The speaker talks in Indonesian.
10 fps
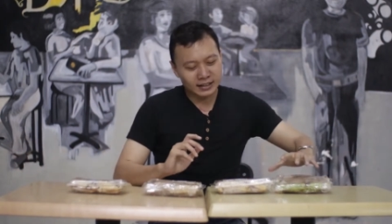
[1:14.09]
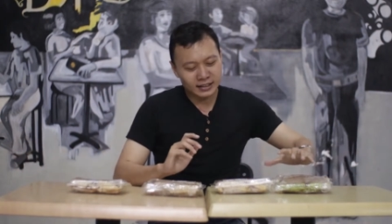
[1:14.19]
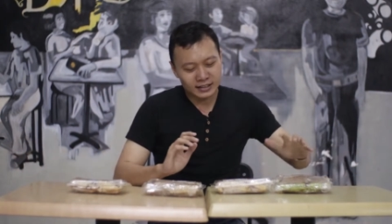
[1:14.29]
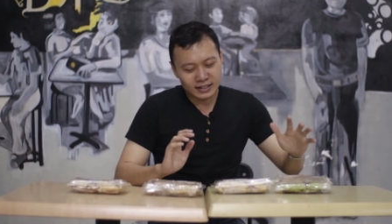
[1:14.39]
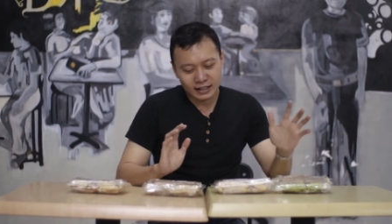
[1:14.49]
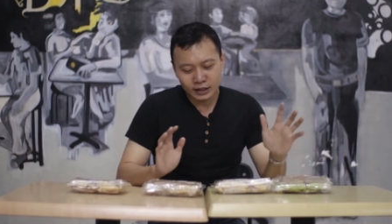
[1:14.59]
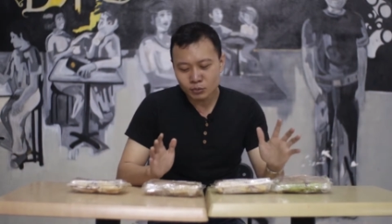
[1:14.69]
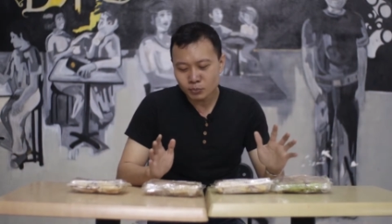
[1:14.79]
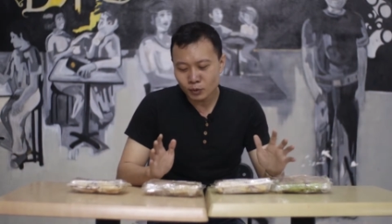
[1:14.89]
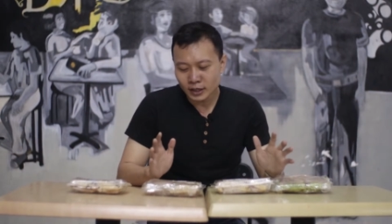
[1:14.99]
Jadi di sana
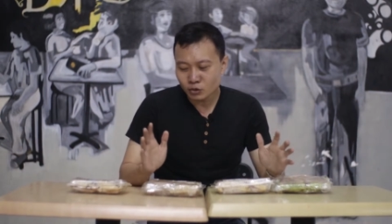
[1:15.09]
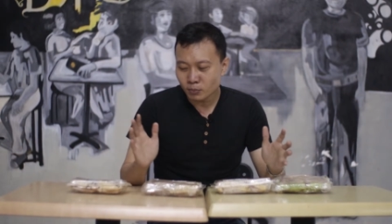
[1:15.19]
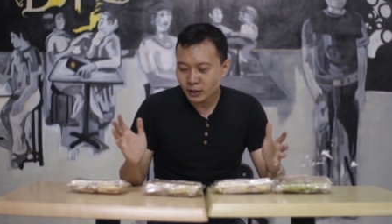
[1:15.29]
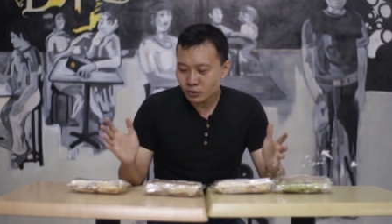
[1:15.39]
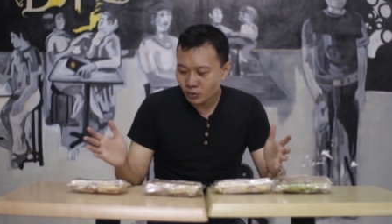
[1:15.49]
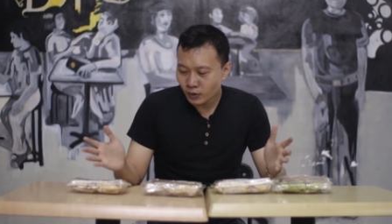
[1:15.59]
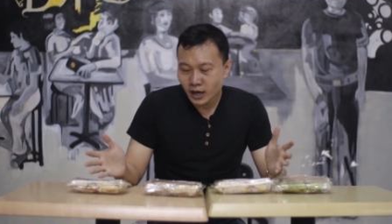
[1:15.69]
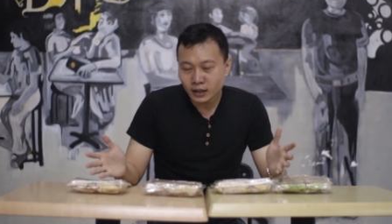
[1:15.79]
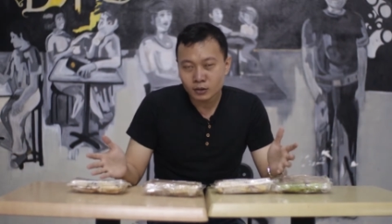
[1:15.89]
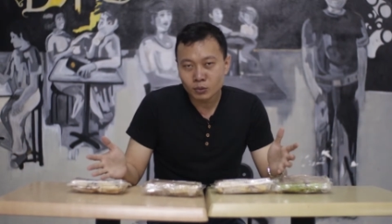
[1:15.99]
itu bukan cuma
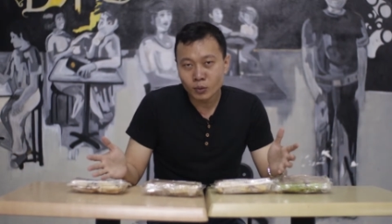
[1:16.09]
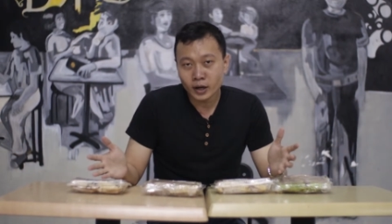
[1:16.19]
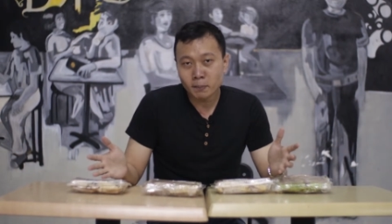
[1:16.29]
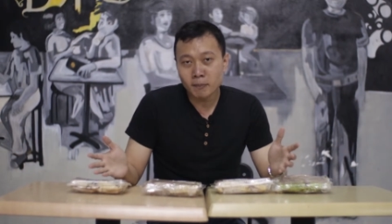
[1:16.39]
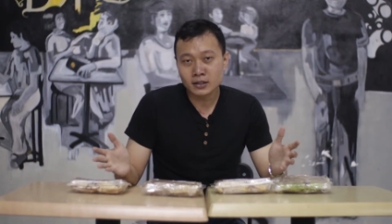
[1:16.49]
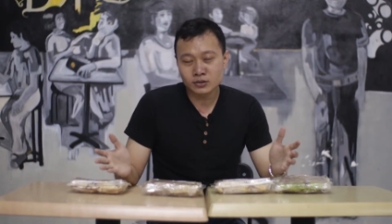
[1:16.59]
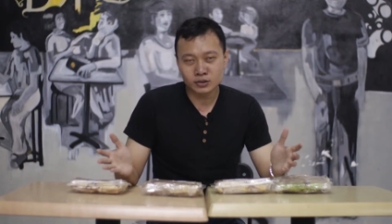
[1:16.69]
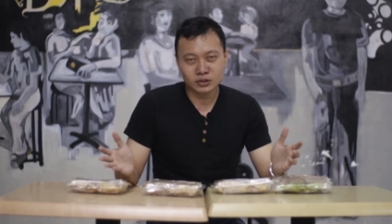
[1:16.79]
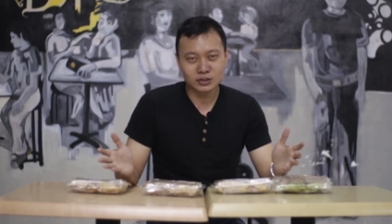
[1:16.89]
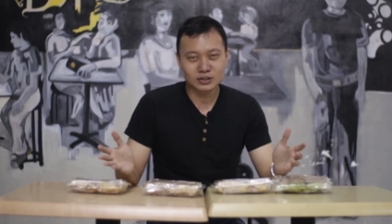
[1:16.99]
jual kue
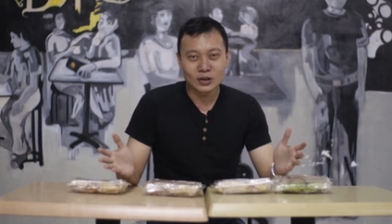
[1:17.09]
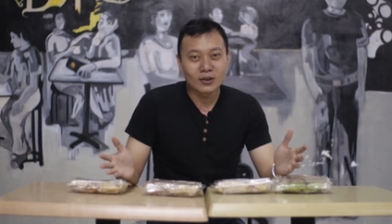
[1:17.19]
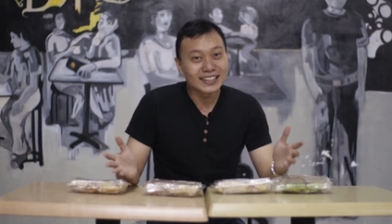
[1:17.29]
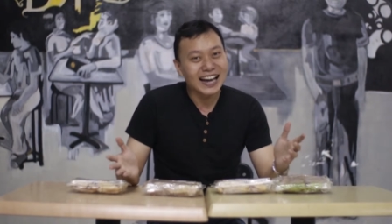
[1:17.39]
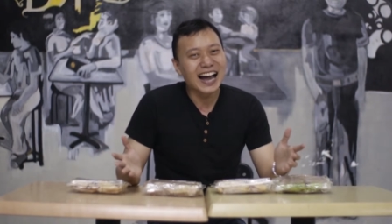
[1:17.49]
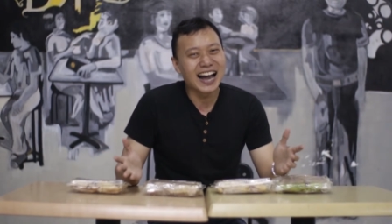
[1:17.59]
pacongnya